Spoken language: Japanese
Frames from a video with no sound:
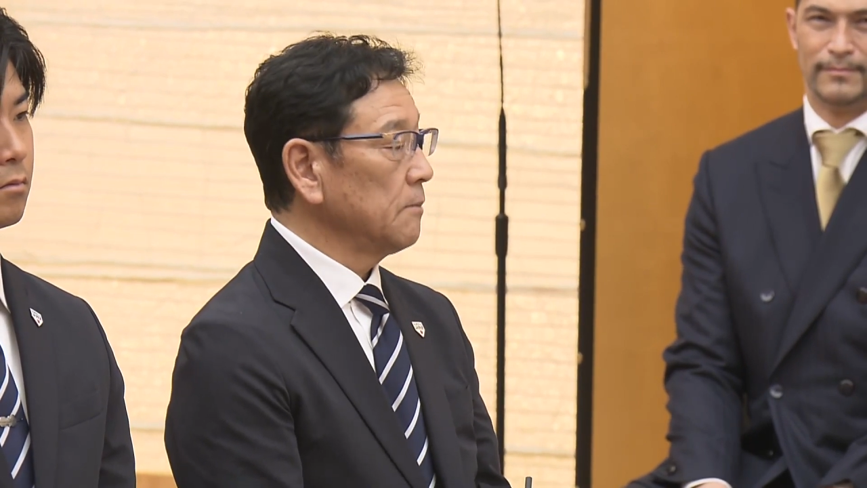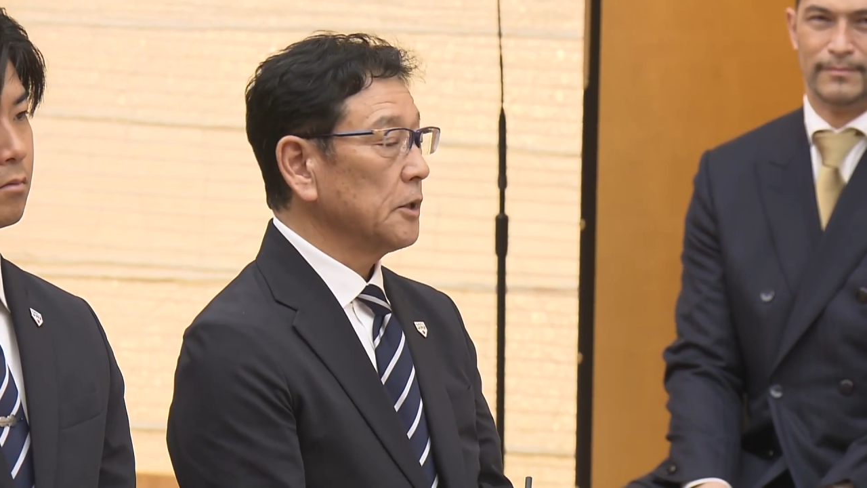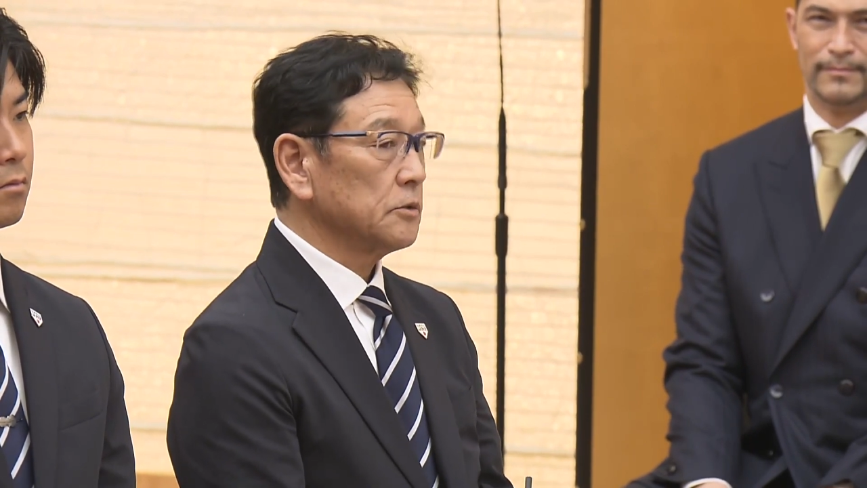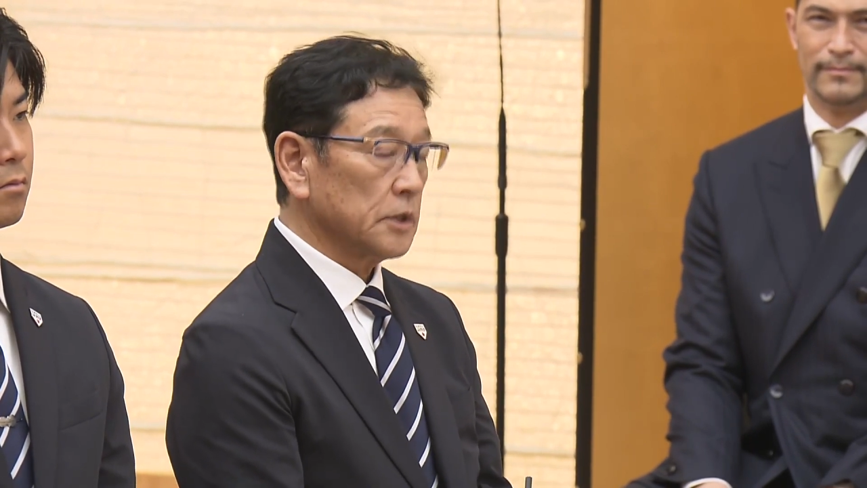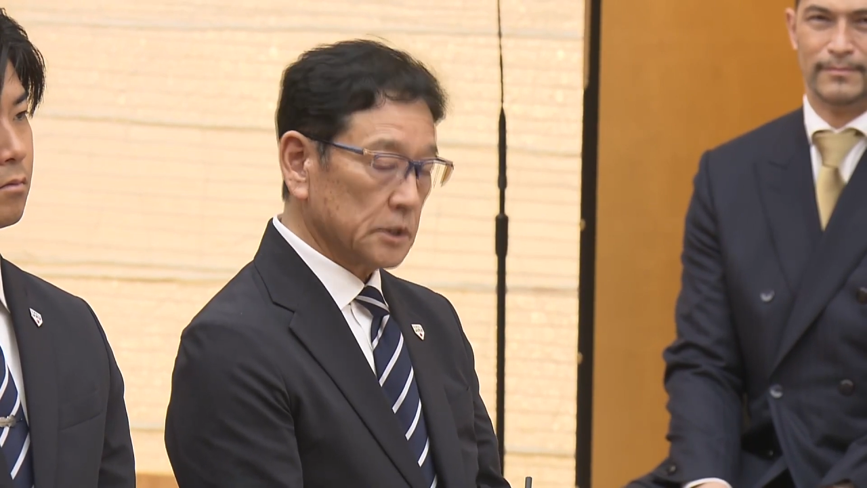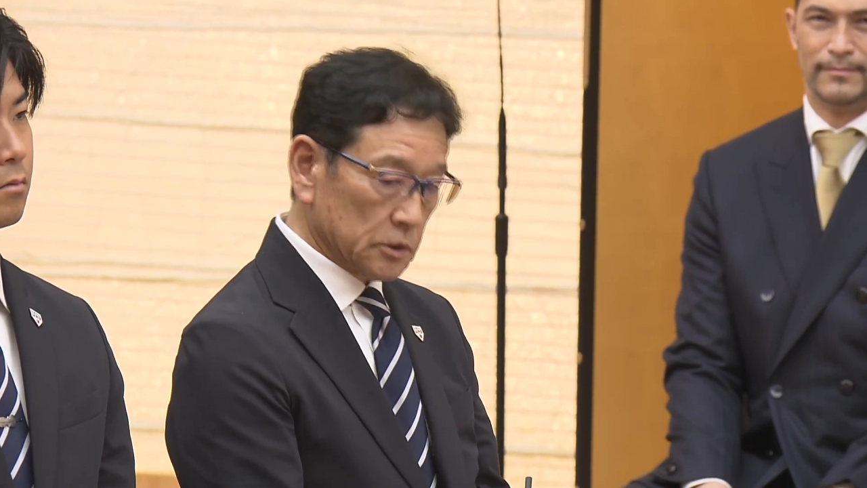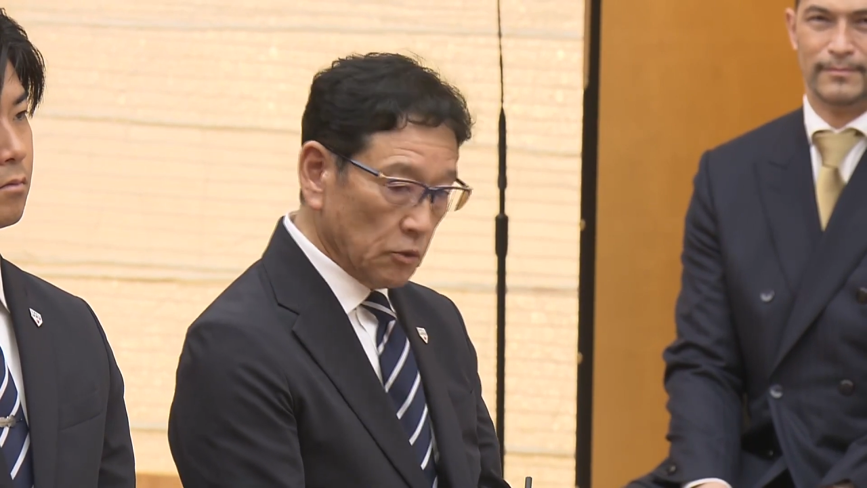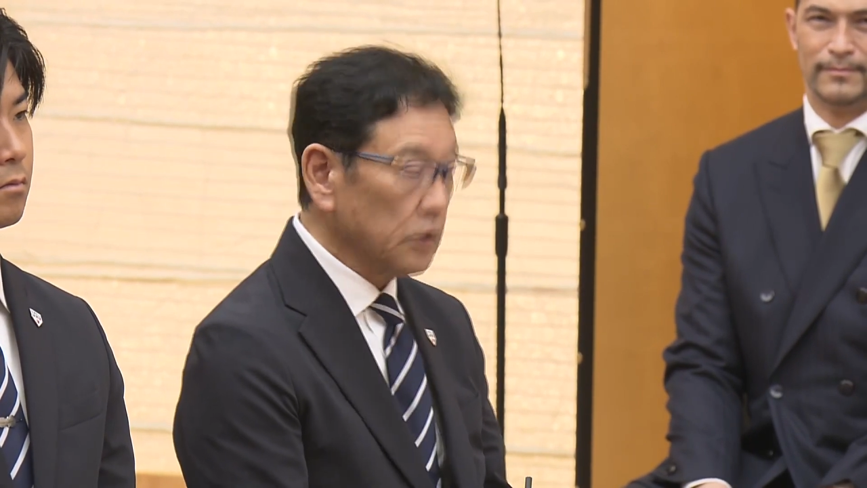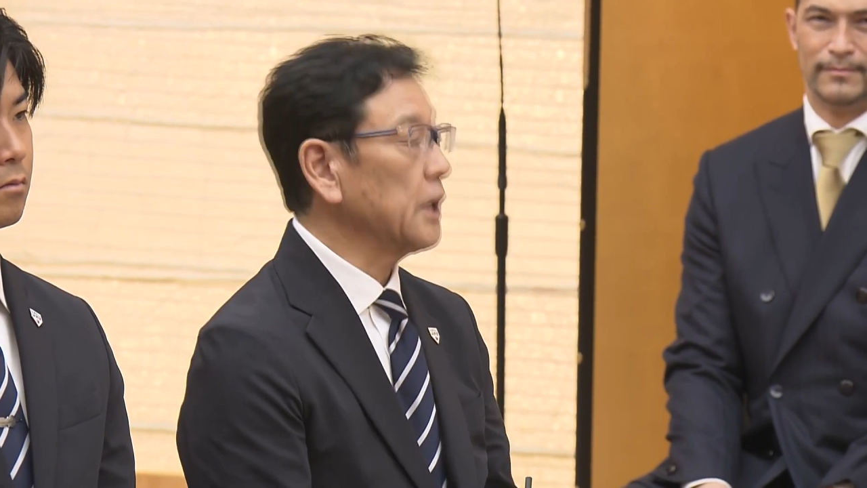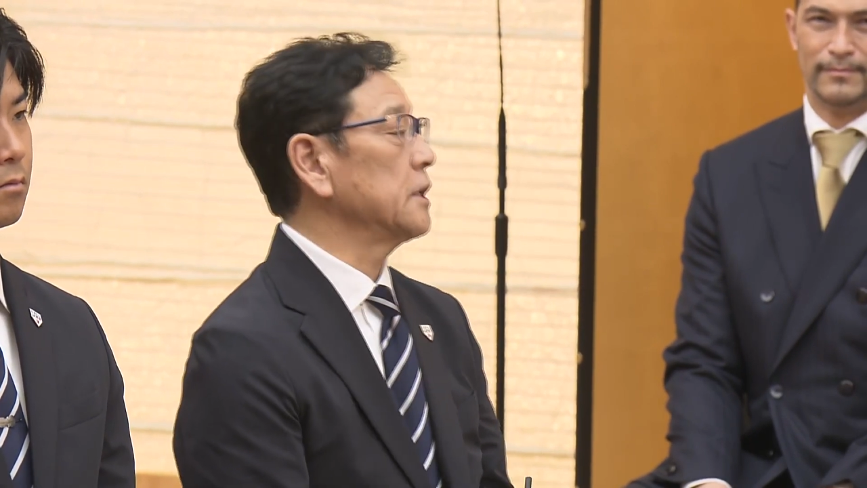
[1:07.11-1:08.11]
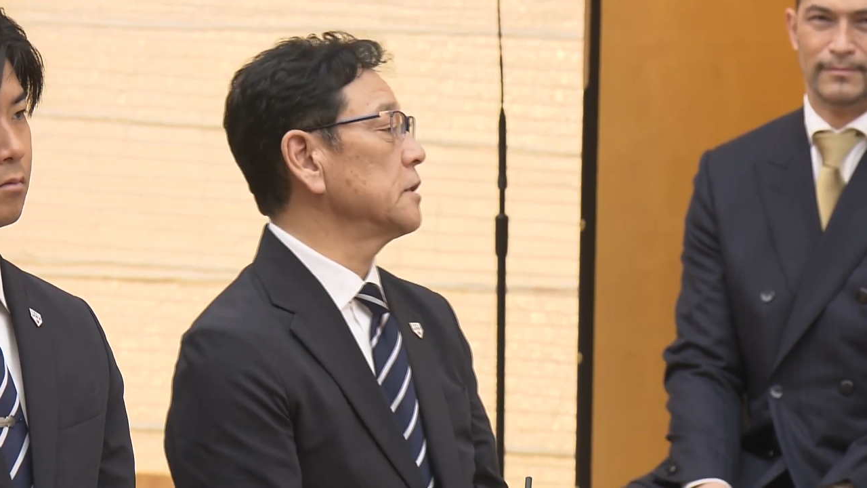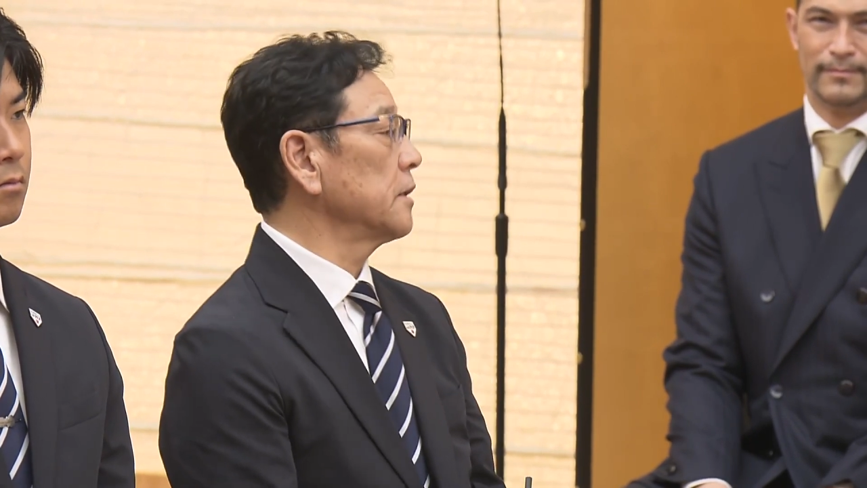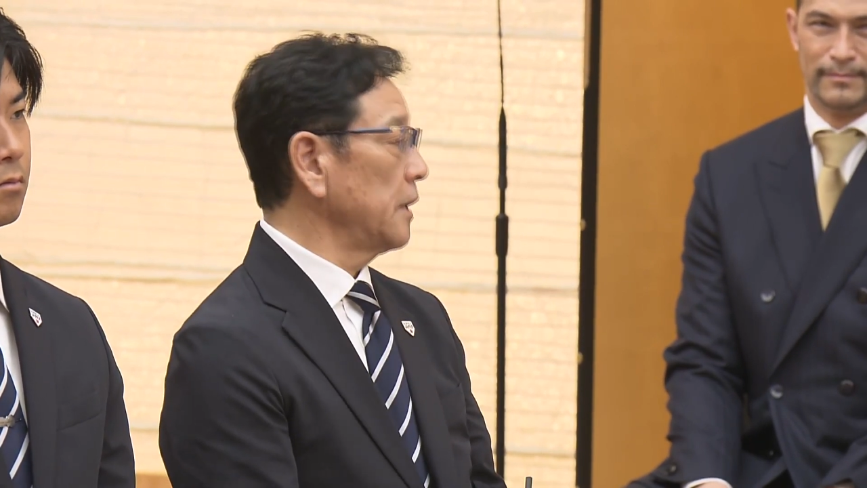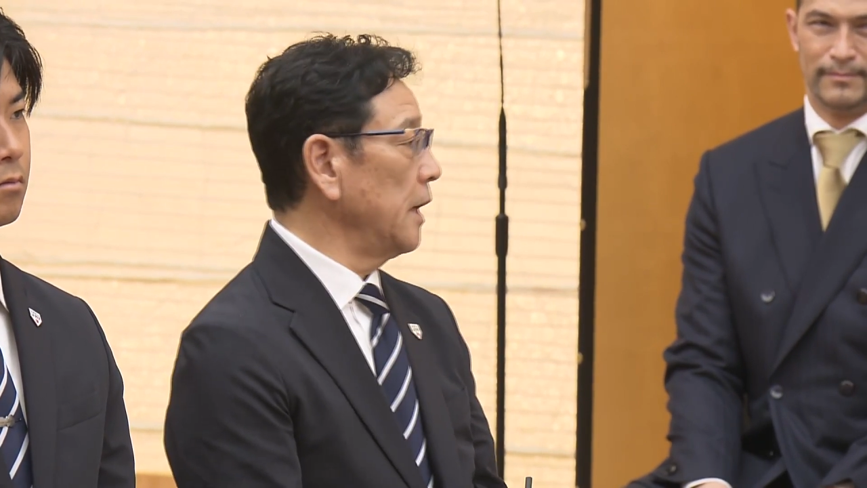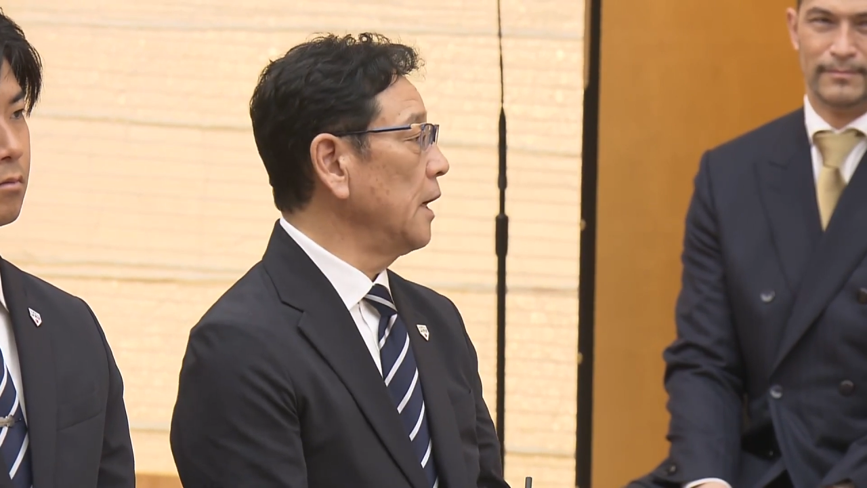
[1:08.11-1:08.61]
あ、それはすごく感じたん
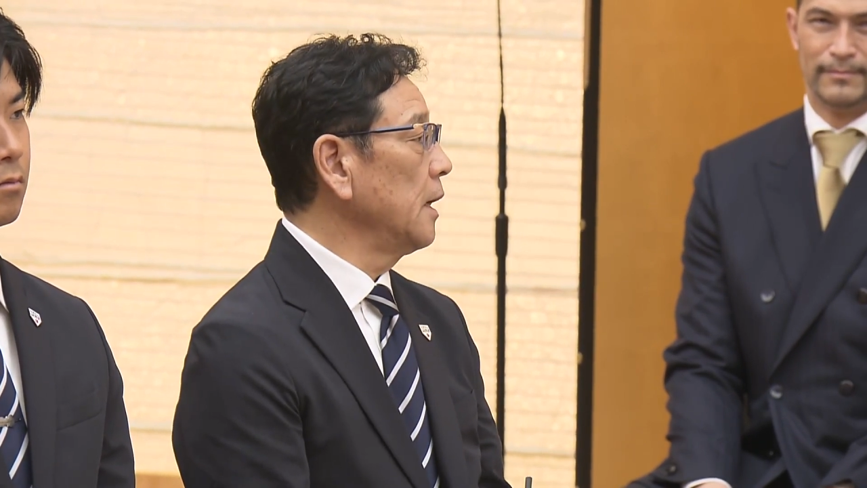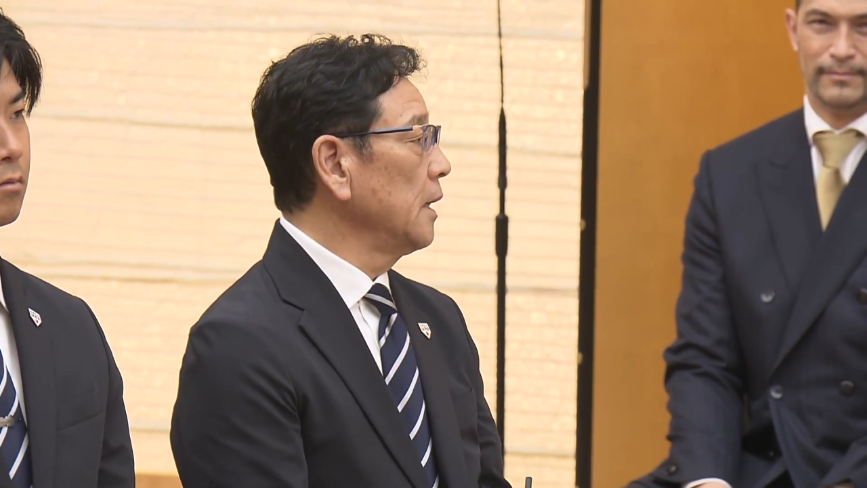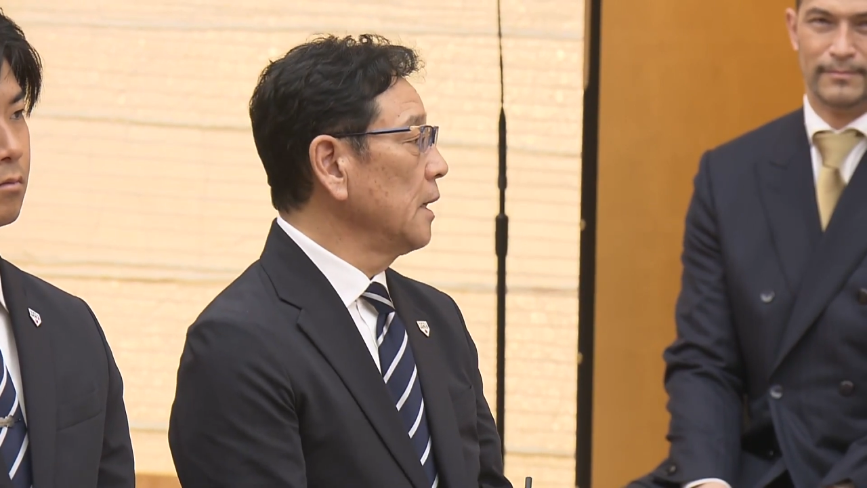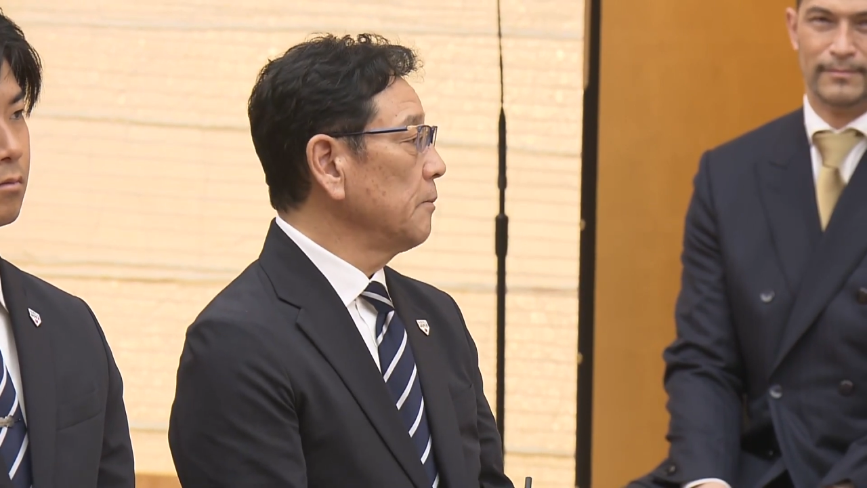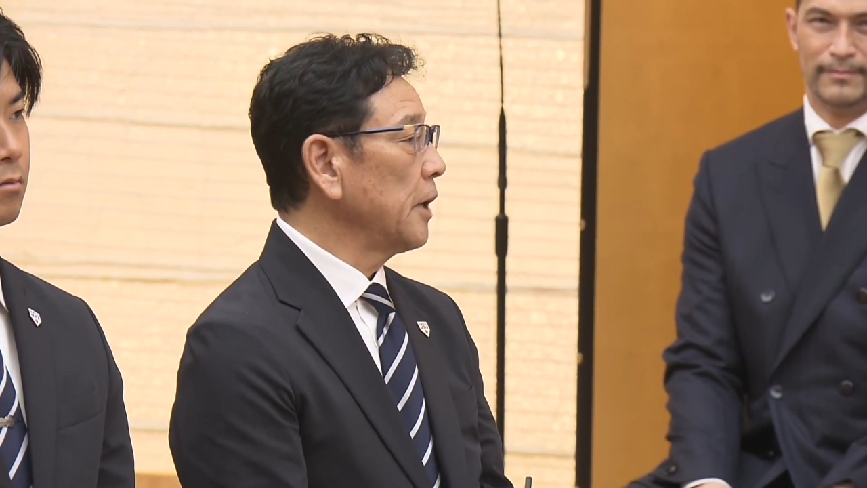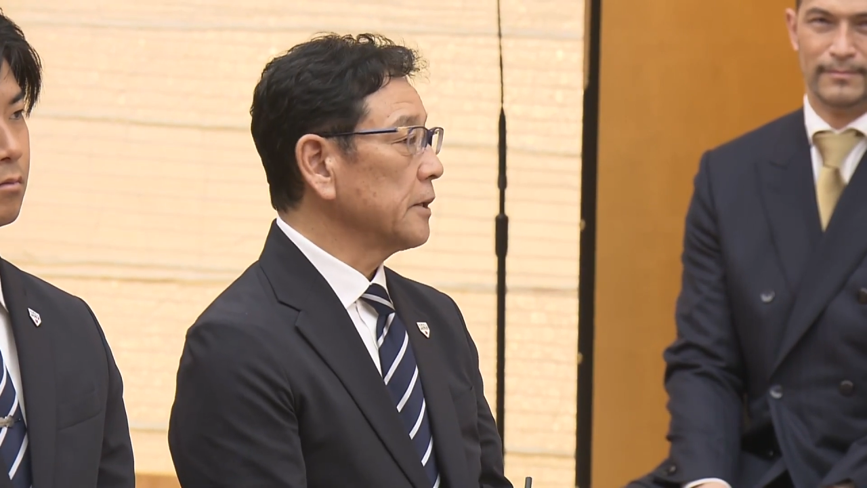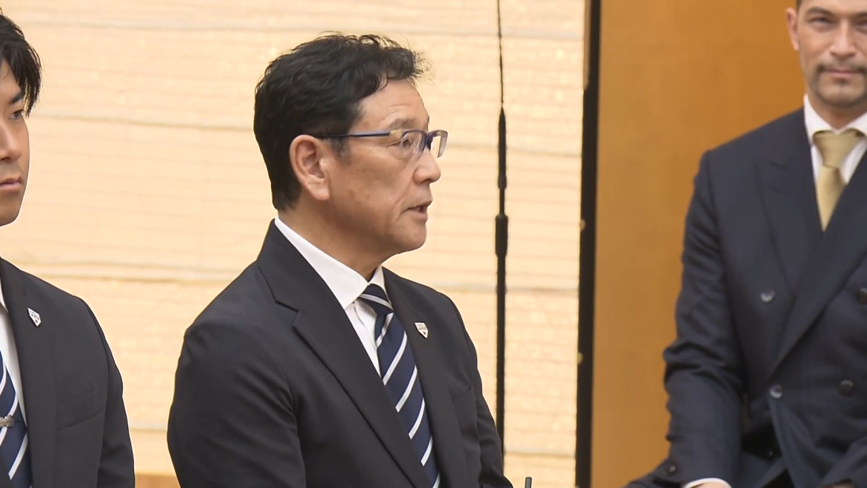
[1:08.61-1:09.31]
でやっ